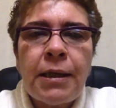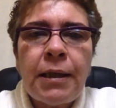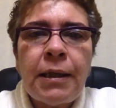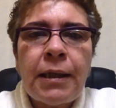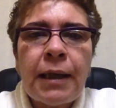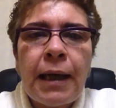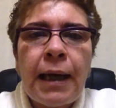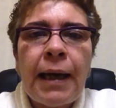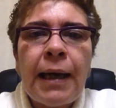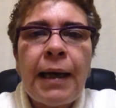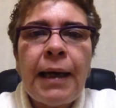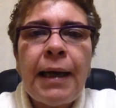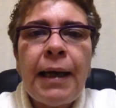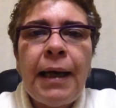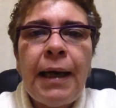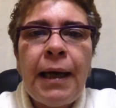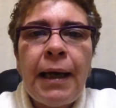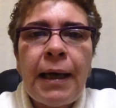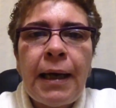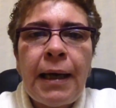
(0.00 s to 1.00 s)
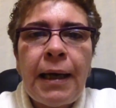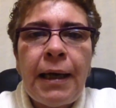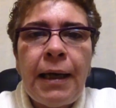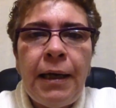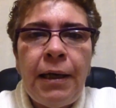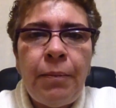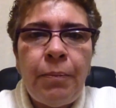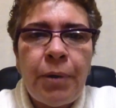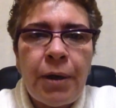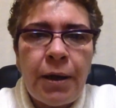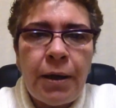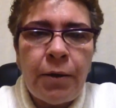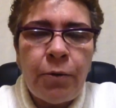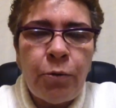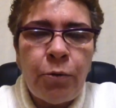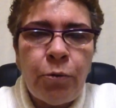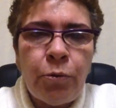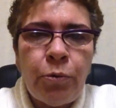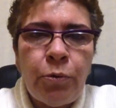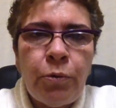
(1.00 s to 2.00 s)
de estar
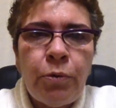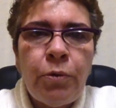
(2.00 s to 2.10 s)
equilibrando